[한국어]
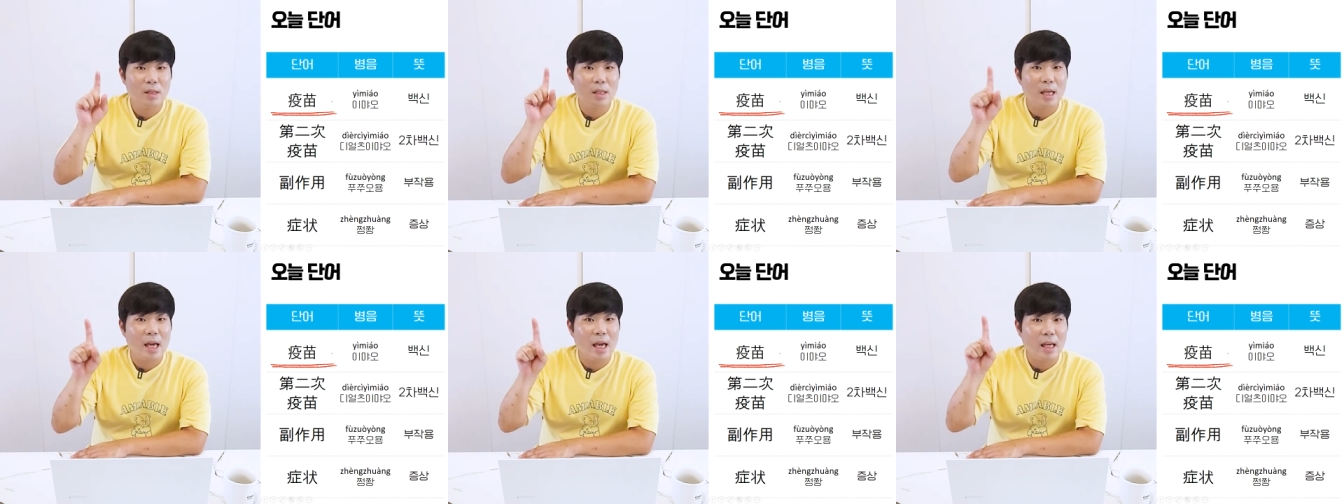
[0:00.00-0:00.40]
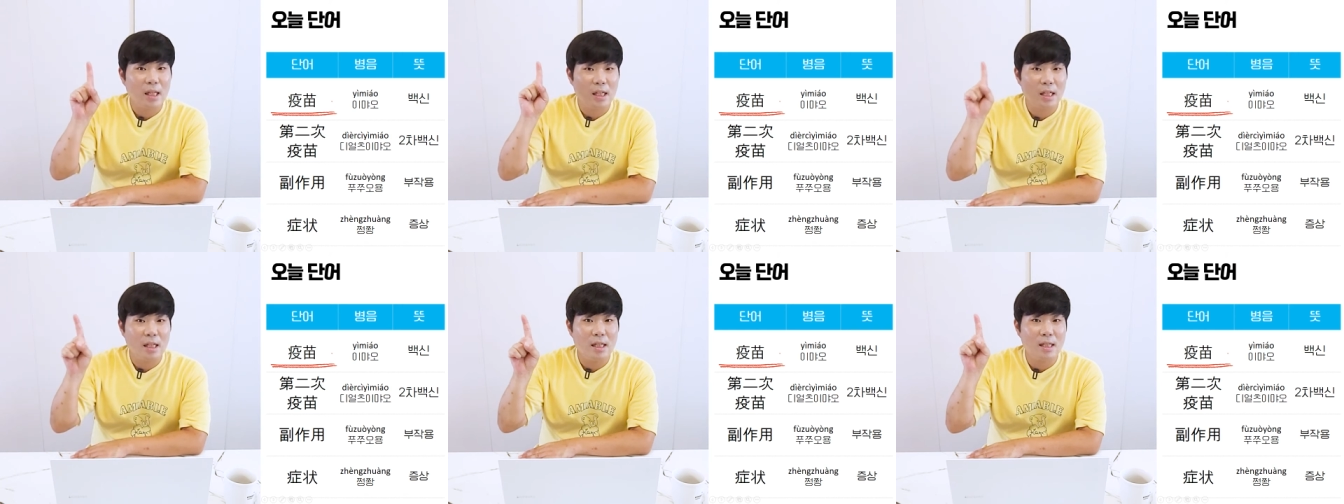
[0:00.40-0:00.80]

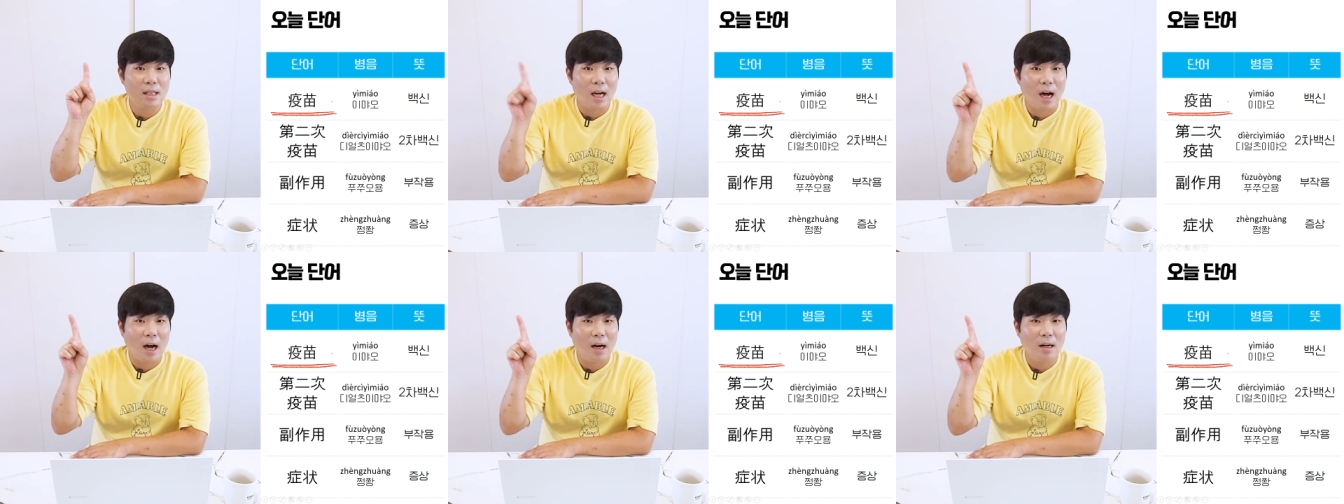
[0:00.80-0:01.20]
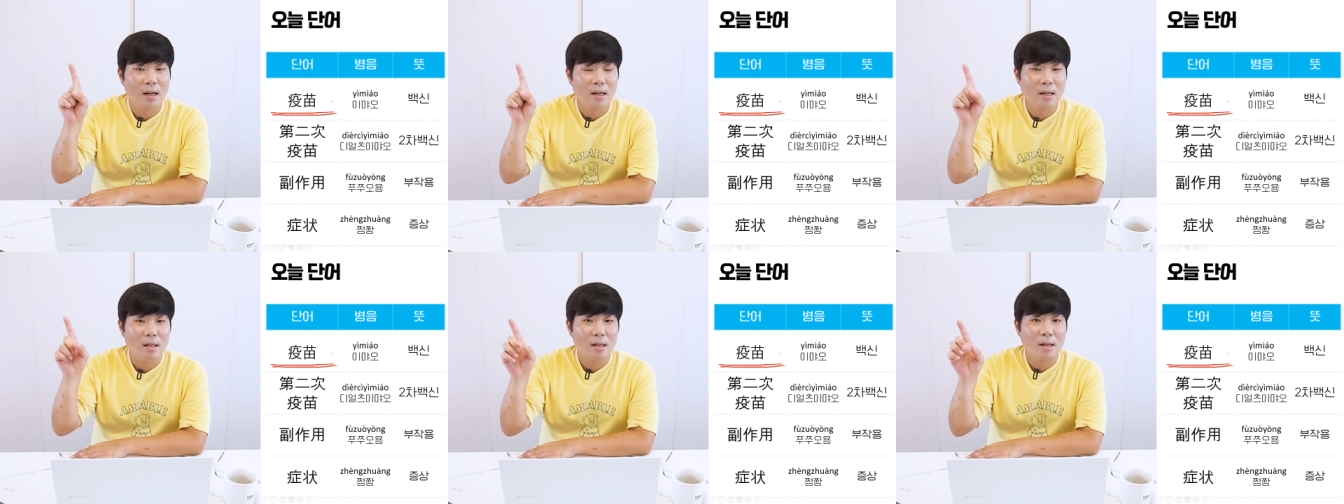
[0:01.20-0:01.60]
제2차
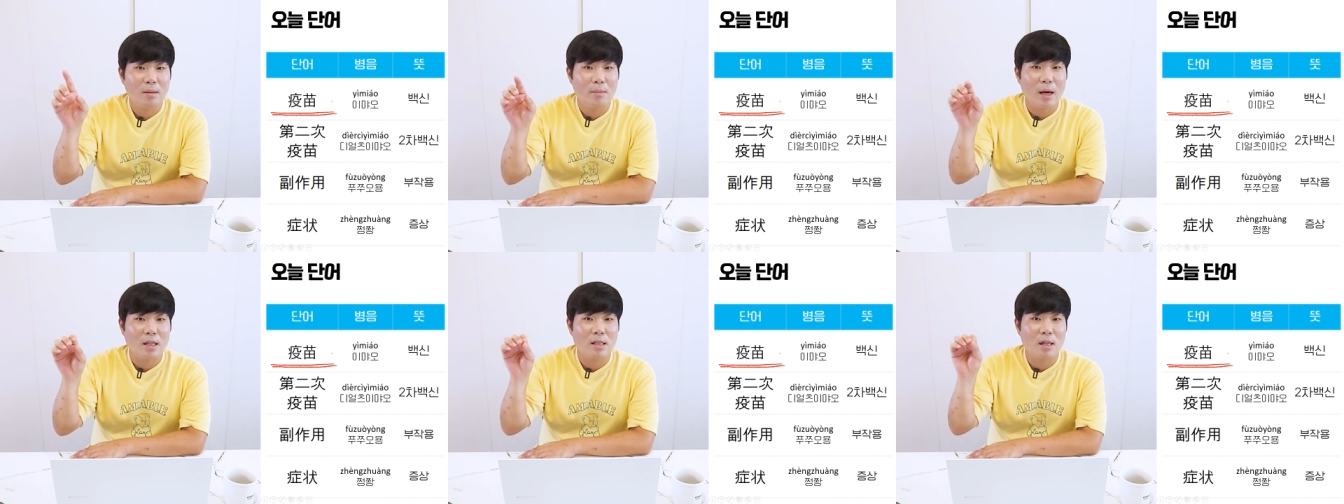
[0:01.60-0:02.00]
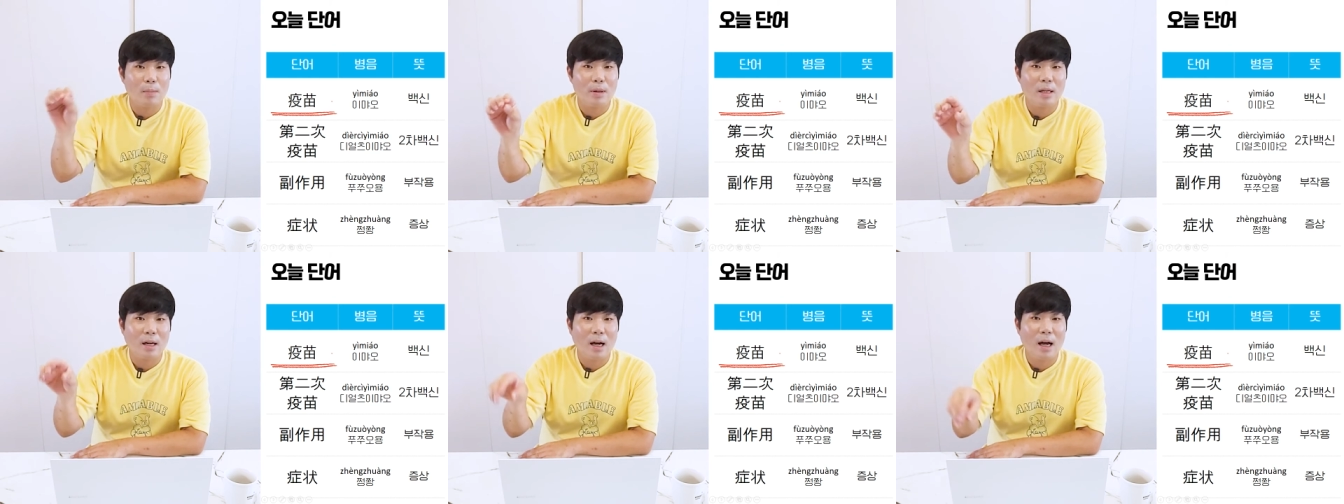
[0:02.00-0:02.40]
백신
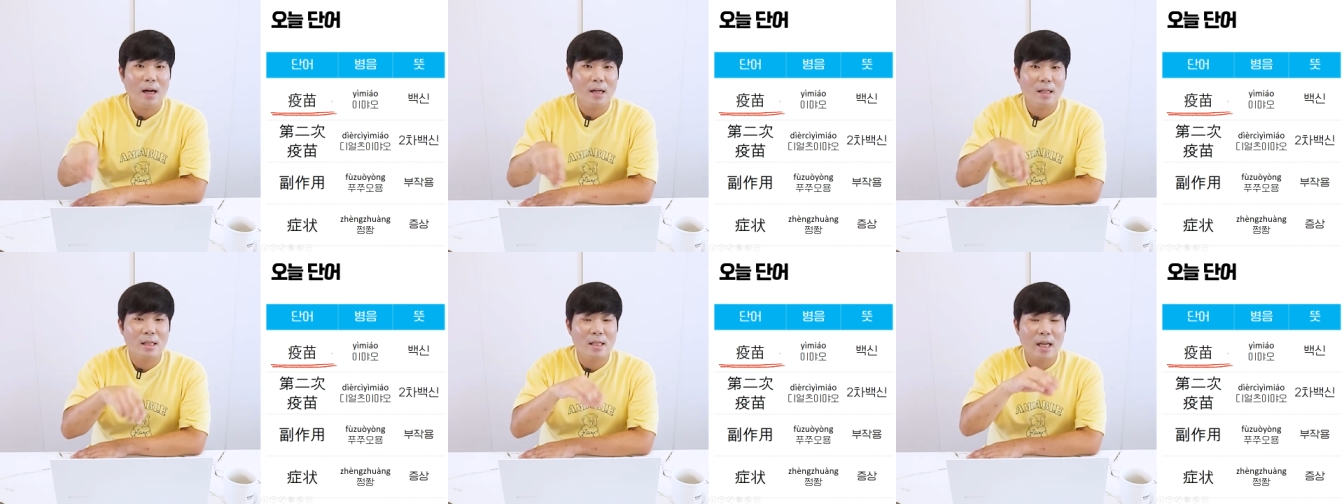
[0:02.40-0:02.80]
앞에다가